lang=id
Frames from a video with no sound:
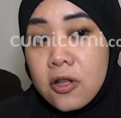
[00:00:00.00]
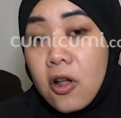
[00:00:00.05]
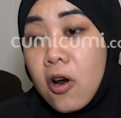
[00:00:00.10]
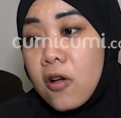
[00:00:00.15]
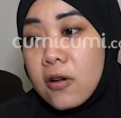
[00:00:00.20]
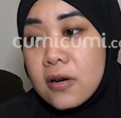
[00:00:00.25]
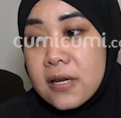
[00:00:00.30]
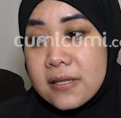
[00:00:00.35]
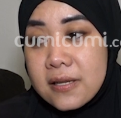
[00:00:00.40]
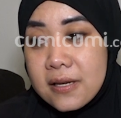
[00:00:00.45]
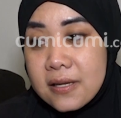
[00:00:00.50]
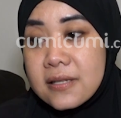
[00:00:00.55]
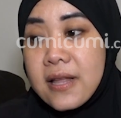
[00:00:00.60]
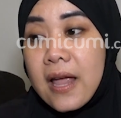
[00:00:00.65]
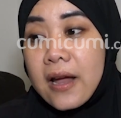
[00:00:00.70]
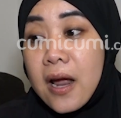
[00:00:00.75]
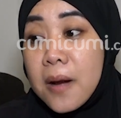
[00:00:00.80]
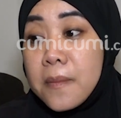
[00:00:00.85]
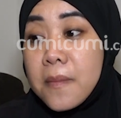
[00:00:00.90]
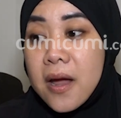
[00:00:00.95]
tolong
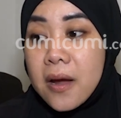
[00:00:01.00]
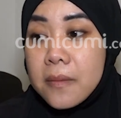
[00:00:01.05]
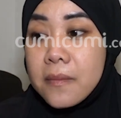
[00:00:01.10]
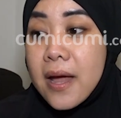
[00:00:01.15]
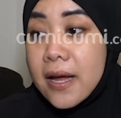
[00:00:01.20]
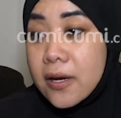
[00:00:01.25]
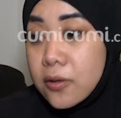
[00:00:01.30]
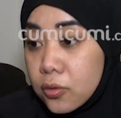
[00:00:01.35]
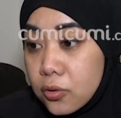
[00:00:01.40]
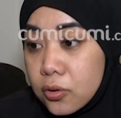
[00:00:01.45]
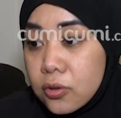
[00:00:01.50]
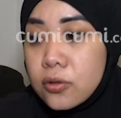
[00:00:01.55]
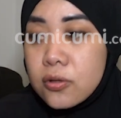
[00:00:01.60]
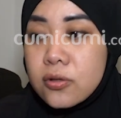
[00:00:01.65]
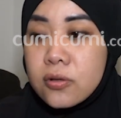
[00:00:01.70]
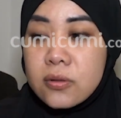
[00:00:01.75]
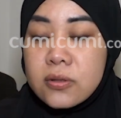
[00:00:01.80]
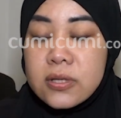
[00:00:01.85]
diselesaikan baik-baik dulu